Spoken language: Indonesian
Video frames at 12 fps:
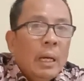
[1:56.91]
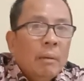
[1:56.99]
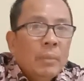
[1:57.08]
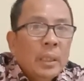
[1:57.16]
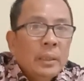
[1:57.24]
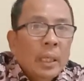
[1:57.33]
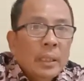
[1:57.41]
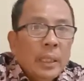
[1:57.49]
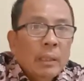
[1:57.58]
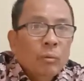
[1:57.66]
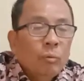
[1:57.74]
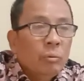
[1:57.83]
Amal
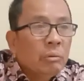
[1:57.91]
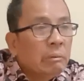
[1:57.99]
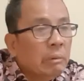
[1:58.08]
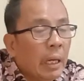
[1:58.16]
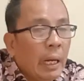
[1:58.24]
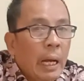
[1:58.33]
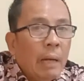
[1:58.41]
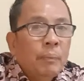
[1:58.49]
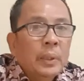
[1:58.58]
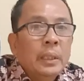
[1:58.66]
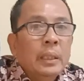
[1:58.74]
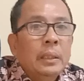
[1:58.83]
jariah itu
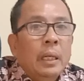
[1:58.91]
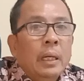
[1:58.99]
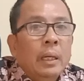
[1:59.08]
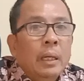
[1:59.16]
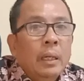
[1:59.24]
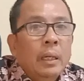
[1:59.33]
apa saja?